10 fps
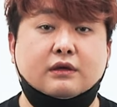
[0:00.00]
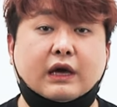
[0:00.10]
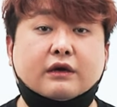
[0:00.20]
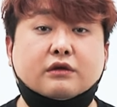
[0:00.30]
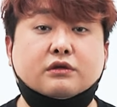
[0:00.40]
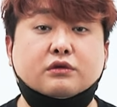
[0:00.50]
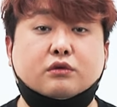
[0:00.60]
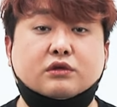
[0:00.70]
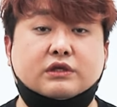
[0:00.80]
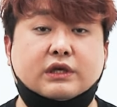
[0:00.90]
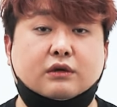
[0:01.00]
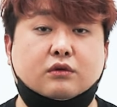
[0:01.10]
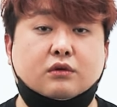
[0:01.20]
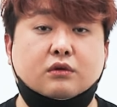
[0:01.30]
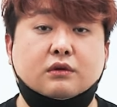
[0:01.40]
양연전속을
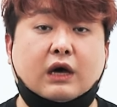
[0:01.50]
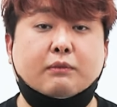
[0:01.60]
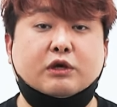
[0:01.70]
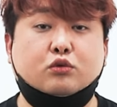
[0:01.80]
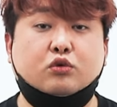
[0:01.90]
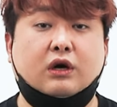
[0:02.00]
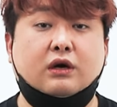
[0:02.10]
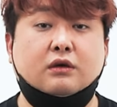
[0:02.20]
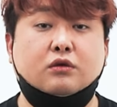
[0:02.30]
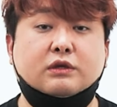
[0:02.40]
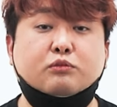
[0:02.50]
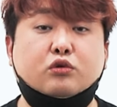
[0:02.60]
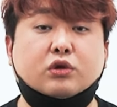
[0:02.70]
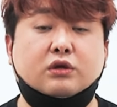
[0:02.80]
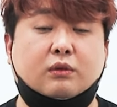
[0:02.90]
지시하고 함의 속도가 십
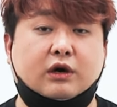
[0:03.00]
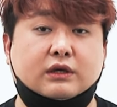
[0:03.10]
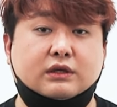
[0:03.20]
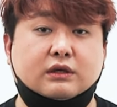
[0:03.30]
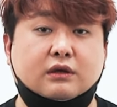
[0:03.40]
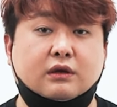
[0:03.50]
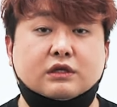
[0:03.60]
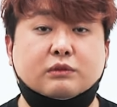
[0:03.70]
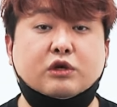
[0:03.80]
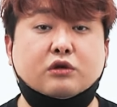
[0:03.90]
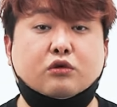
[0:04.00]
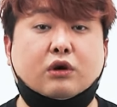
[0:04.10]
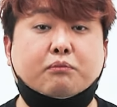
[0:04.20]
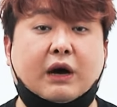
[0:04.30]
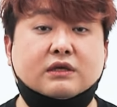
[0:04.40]
노트를 넘어가자 십 년
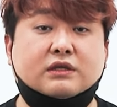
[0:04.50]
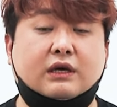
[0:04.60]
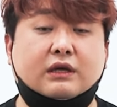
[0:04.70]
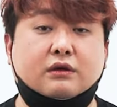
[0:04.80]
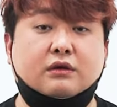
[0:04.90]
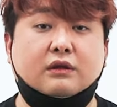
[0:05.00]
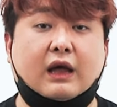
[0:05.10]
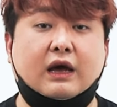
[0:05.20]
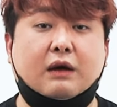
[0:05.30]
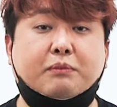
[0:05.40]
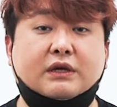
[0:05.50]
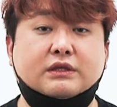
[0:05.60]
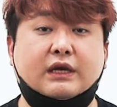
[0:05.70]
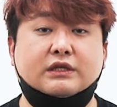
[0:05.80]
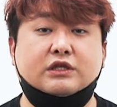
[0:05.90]
동안 방치당했던
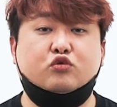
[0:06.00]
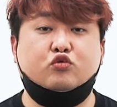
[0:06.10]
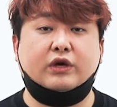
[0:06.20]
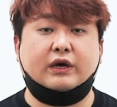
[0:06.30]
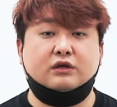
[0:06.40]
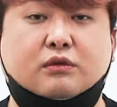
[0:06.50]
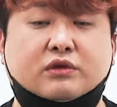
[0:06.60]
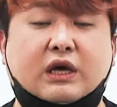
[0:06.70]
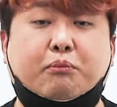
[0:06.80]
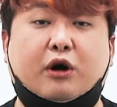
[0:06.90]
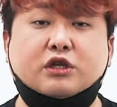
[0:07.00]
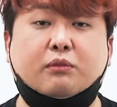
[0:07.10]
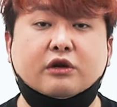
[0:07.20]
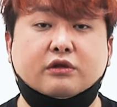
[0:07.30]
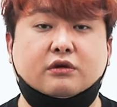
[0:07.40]
낡아빠진 엔진 두 개가 전부 다
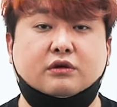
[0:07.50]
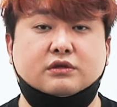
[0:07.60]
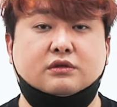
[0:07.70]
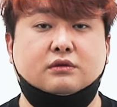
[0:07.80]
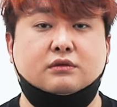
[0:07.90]
퍼져버렸던 거죠.